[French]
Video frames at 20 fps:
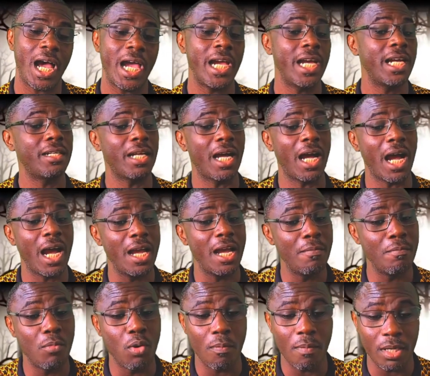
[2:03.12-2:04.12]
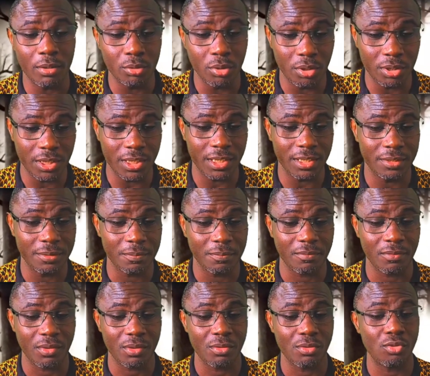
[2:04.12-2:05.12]
À un, moment donné,
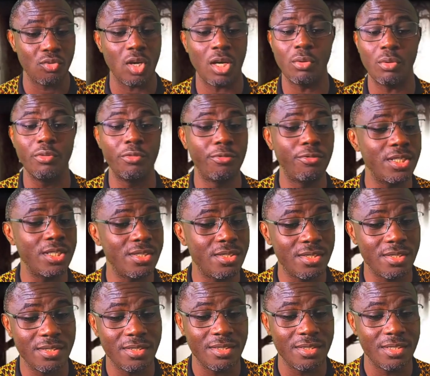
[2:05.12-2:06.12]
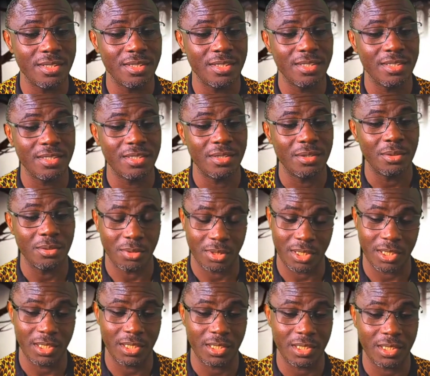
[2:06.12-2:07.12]
tu as le Fils,
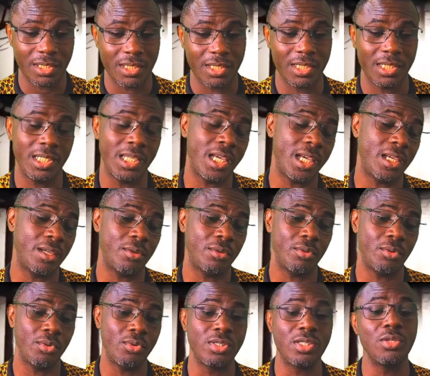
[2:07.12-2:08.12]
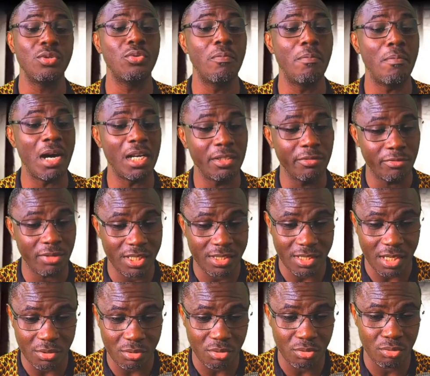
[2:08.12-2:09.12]
ok, qui est aussi une
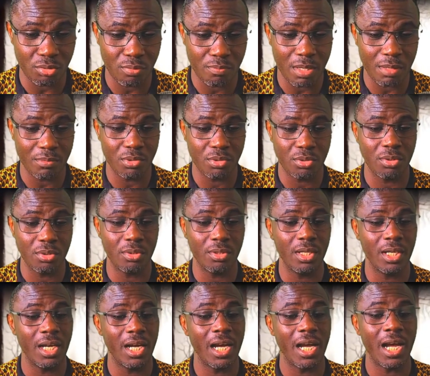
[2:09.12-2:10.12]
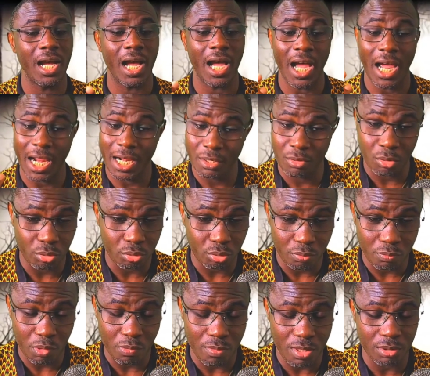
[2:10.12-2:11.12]
manifestation du même Dieu à un
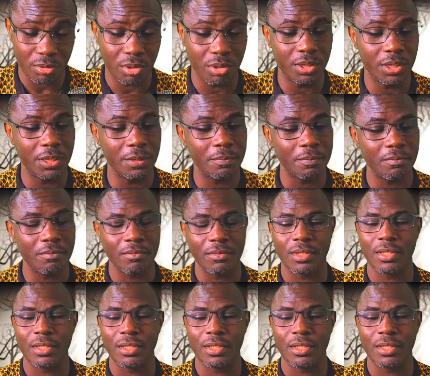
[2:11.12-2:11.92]
autre moment donné.